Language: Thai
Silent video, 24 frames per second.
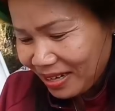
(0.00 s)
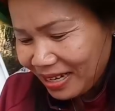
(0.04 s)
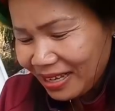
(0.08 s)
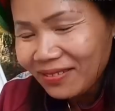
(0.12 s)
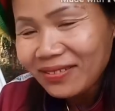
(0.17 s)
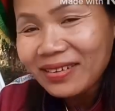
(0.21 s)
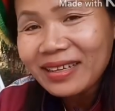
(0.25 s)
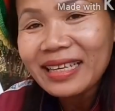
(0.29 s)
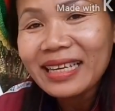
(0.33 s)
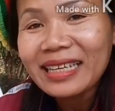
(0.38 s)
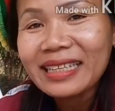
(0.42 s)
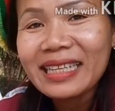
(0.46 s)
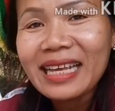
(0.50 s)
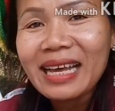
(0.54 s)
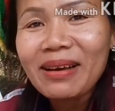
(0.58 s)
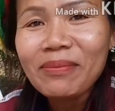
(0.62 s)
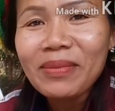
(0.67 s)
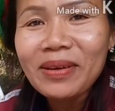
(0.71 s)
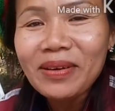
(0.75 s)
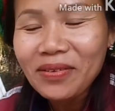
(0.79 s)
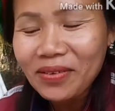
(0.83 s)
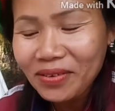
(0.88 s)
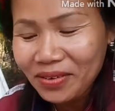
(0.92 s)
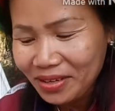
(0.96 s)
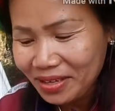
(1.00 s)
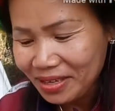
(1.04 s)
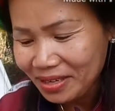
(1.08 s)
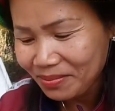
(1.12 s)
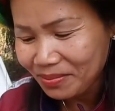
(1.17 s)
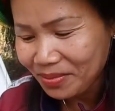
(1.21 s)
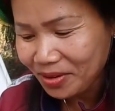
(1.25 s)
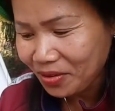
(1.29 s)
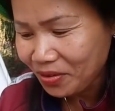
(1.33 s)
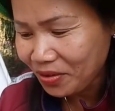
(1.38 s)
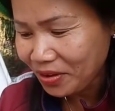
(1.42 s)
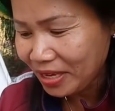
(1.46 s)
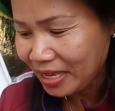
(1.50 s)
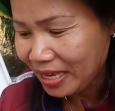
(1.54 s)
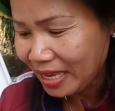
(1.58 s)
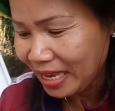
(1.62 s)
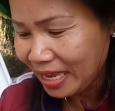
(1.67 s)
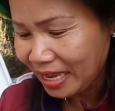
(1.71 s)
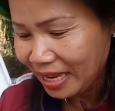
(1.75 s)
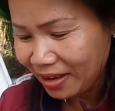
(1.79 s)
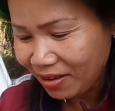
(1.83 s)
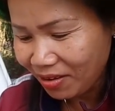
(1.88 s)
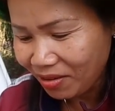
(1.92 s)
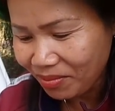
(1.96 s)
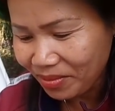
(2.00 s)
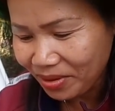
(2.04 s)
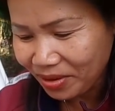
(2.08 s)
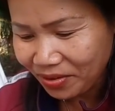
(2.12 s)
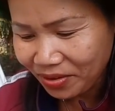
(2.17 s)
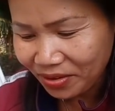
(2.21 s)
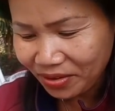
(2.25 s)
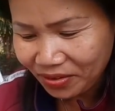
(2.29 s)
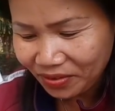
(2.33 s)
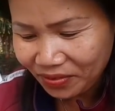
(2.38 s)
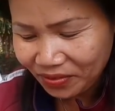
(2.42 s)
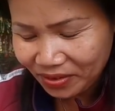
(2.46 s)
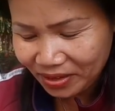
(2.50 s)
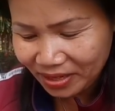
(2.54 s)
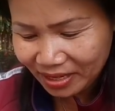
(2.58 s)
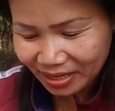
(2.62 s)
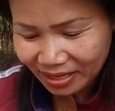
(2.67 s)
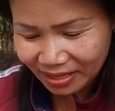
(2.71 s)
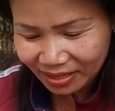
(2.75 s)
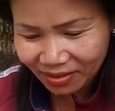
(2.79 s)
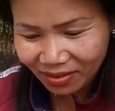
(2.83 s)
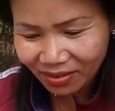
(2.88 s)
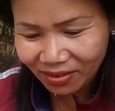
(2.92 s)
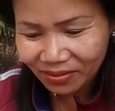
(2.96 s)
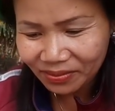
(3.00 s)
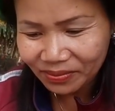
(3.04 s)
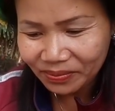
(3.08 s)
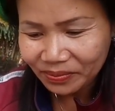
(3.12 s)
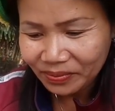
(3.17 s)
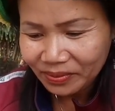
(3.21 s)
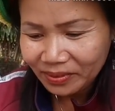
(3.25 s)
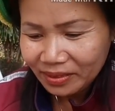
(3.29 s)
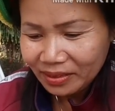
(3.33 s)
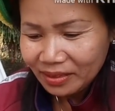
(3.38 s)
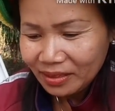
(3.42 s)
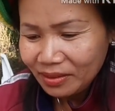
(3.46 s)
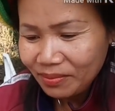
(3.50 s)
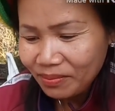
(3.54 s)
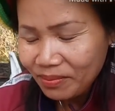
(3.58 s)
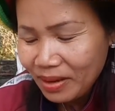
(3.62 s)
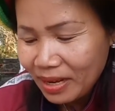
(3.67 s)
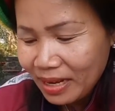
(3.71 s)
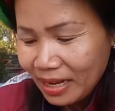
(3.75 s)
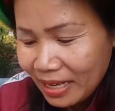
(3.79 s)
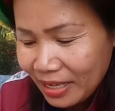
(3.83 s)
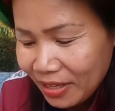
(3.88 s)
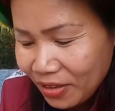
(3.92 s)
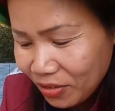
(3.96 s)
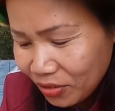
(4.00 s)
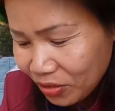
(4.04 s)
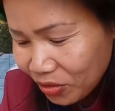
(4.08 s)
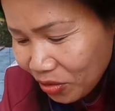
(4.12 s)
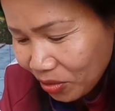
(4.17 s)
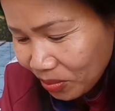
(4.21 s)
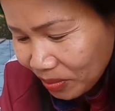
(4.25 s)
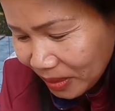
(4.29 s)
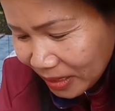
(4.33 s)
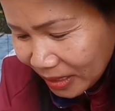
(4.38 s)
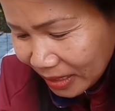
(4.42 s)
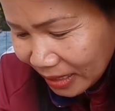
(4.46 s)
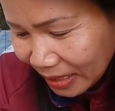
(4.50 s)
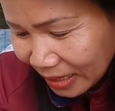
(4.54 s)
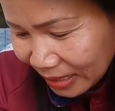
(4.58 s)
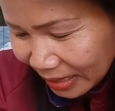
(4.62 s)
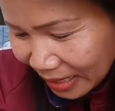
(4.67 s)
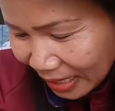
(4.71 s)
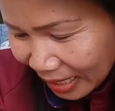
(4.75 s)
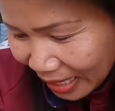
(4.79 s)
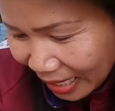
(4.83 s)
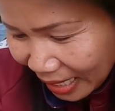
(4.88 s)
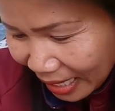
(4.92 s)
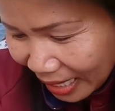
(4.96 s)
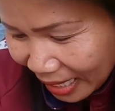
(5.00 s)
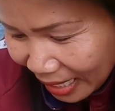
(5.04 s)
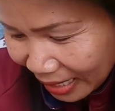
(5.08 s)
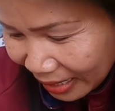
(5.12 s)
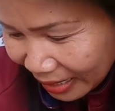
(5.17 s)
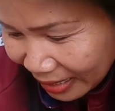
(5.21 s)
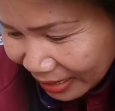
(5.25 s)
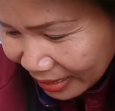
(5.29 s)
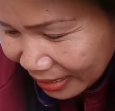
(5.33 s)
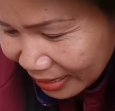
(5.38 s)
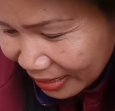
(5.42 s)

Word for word: บอกแล้วว่า เยต้าไม่ค่อยไม่ค่อยเก่งเนาะ ไม่ค่อยรู้เรื่องเนาะ มาใน YouTube ชื่ออีกต่างหาก